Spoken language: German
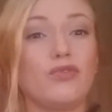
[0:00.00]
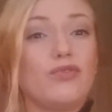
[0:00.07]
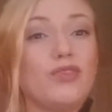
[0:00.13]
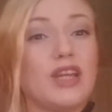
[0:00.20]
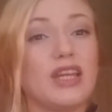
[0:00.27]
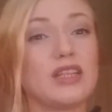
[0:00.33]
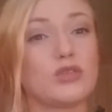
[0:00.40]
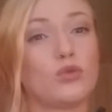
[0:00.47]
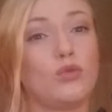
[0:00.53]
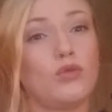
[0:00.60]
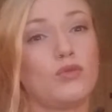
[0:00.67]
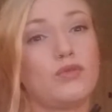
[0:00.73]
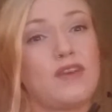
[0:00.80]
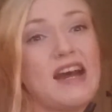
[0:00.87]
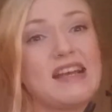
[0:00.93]
wenn er
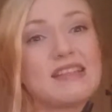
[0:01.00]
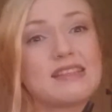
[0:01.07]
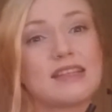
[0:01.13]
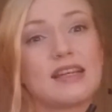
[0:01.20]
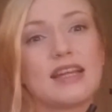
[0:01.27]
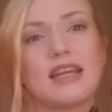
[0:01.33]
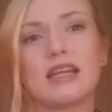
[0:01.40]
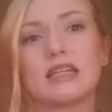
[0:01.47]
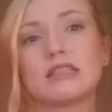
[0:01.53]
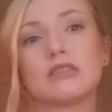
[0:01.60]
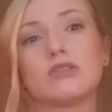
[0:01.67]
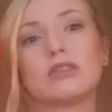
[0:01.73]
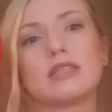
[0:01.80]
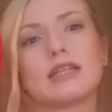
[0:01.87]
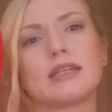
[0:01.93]
so fast leer ist
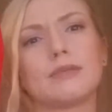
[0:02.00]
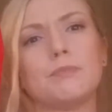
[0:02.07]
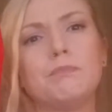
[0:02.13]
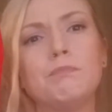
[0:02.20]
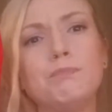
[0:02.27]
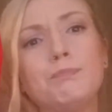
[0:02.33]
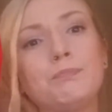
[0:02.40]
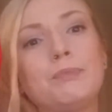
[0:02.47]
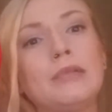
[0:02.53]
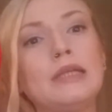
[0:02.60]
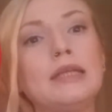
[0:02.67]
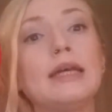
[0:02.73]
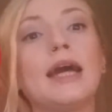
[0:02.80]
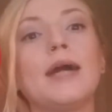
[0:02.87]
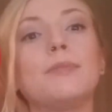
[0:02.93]
und ich denke, hm,
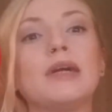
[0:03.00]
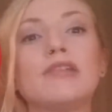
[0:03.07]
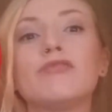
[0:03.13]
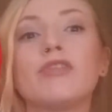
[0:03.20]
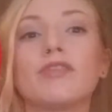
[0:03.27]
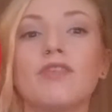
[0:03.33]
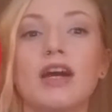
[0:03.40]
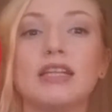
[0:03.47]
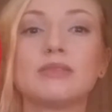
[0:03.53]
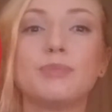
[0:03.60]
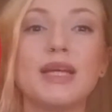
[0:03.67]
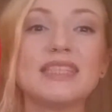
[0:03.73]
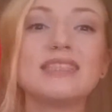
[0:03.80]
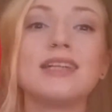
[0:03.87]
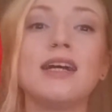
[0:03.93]
am Anfang war es
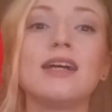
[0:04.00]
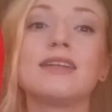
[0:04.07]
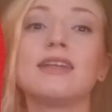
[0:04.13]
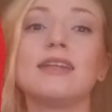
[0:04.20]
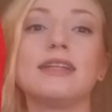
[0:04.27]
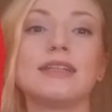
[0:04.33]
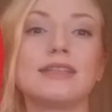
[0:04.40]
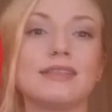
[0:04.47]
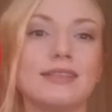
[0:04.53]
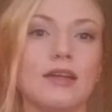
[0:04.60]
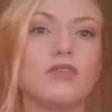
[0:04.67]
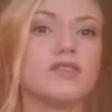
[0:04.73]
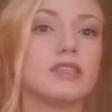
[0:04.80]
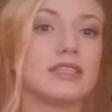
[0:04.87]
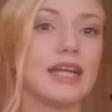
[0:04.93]
besser, dann lege ich ihn
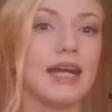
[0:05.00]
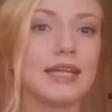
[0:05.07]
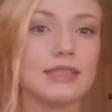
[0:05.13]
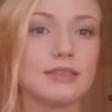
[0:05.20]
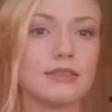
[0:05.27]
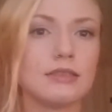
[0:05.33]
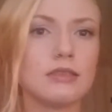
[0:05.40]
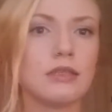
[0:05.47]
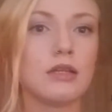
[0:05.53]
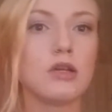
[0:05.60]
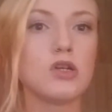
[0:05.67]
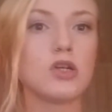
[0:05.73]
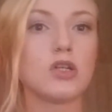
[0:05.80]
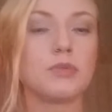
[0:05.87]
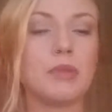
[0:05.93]
auf die Seite
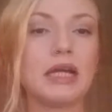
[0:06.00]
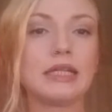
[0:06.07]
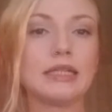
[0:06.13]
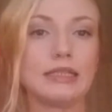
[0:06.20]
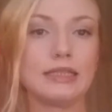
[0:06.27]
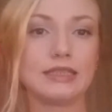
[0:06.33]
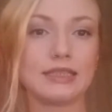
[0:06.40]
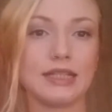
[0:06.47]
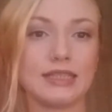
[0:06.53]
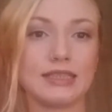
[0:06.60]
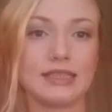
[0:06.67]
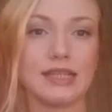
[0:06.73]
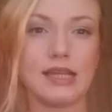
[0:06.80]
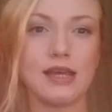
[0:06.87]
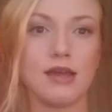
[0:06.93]
und mache ihn nicht
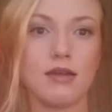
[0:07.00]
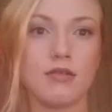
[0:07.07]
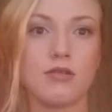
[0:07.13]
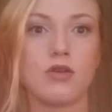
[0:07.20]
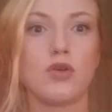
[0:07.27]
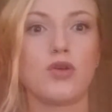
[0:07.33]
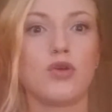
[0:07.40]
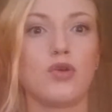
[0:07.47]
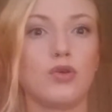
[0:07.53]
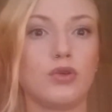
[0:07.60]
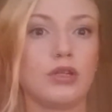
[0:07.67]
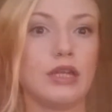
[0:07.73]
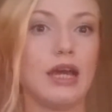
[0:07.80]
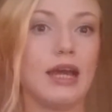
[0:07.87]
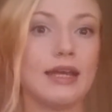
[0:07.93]
ganz leer.
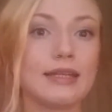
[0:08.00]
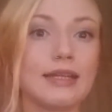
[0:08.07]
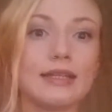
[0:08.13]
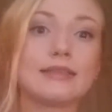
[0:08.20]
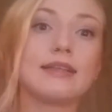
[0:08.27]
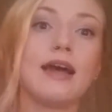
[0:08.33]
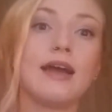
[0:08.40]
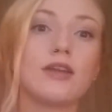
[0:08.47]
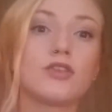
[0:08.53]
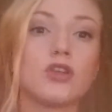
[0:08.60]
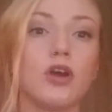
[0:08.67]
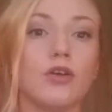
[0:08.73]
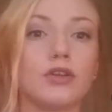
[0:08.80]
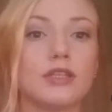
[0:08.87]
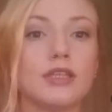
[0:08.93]
Und nach einiger Zeit
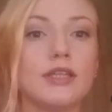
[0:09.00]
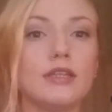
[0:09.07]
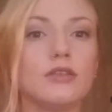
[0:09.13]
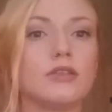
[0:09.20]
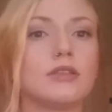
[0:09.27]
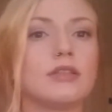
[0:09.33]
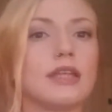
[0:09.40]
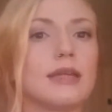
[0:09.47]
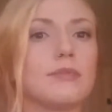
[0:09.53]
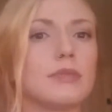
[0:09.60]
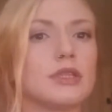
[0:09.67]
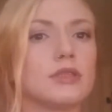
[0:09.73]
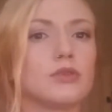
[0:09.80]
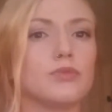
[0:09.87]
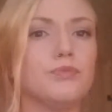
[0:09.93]
schaue ich hin und denke
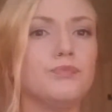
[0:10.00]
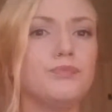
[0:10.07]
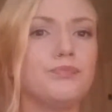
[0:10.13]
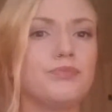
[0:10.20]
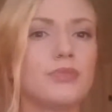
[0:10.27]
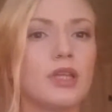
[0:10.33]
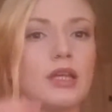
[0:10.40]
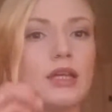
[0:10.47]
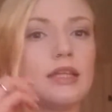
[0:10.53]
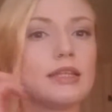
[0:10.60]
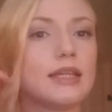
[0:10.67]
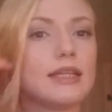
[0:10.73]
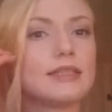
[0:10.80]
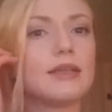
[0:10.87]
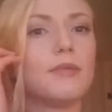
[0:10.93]
mir so, hm,
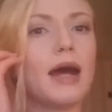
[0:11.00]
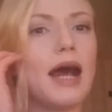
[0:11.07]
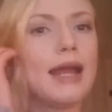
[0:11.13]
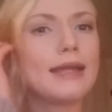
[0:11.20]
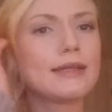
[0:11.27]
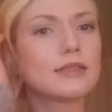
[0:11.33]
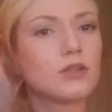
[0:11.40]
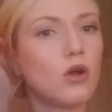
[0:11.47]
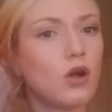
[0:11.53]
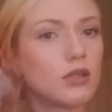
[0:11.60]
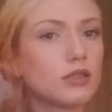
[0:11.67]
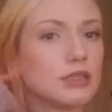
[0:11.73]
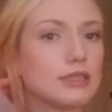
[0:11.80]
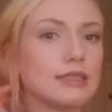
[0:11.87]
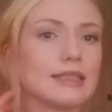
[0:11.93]
der ist aber
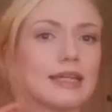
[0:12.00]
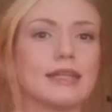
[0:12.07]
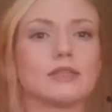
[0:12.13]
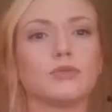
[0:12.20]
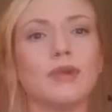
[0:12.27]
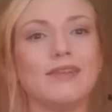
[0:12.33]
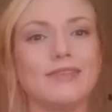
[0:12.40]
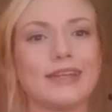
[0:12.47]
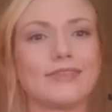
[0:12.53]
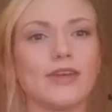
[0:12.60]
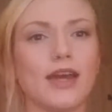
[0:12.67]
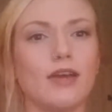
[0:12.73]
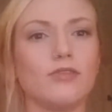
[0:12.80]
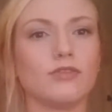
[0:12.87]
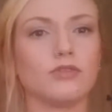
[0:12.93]
eingetrocknet, den kannst du mal
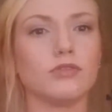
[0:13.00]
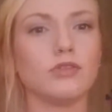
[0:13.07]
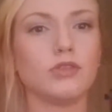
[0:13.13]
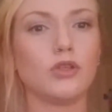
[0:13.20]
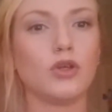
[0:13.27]
wegwerfen.